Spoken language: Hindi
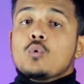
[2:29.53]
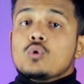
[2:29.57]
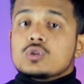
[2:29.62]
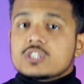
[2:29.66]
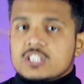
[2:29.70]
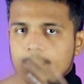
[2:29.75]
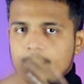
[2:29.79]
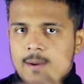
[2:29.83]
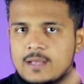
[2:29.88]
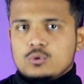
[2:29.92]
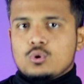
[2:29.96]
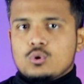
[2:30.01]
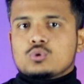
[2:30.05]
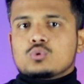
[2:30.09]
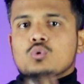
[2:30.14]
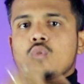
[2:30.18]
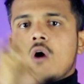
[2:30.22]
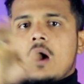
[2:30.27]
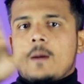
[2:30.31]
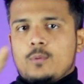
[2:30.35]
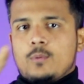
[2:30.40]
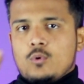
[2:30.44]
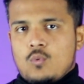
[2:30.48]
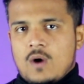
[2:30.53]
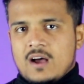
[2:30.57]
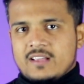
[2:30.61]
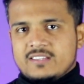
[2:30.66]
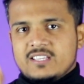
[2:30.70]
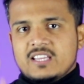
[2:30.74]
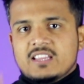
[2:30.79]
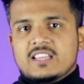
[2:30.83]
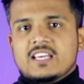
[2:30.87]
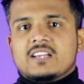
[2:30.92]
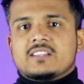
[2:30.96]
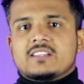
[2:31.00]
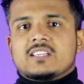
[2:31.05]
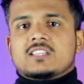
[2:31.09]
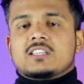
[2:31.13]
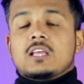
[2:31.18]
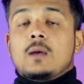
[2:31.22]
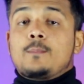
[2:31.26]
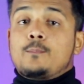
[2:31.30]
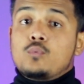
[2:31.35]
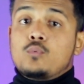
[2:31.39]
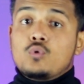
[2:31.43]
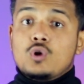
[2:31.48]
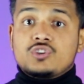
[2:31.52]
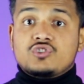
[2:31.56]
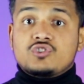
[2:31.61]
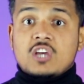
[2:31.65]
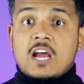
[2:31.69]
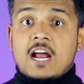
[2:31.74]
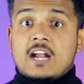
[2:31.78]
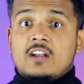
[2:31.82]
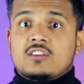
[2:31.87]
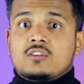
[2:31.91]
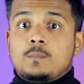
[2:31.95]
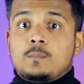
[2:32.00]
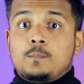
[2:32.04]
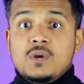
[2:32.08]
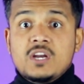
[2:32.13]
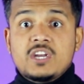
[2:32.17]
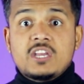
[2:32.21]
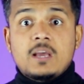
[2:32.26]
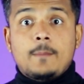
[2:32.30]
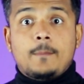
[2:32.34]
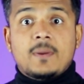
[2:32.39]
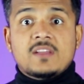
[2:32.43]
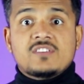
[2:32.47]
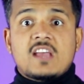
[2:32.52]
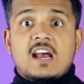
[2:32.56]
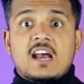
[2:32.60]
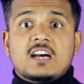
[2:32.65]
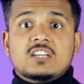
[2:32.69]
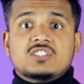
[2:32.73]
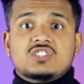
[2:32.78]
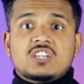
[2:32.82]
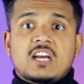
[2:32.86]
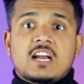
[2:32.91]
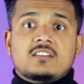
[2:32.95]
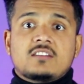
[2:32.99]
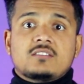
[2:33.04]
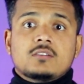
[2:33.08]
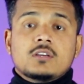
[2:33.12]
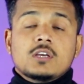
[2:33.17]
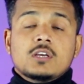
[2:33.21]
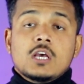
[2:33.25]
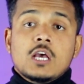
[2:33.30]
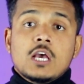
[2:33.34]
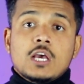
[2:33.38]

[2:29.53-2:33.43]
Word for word: उसके बाद दोस्तों आप लोग वहां से देख सकते हैं पूरे चैट्स पीडीएफ बन जाएगा चैट्स